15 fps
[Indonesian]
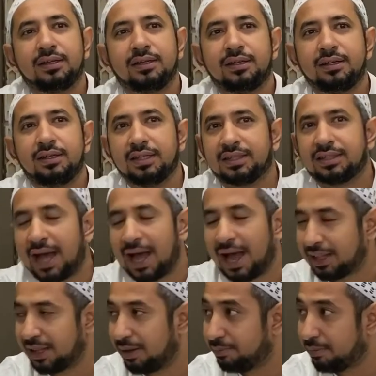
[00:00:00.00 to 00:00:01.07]
di
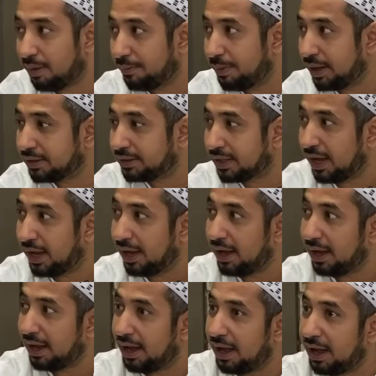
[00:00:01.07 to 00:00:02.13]
saat
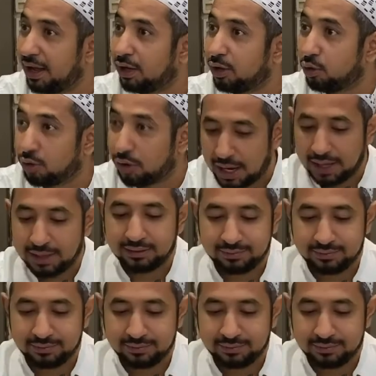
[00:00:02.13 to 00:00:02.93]
membaca Al-Quran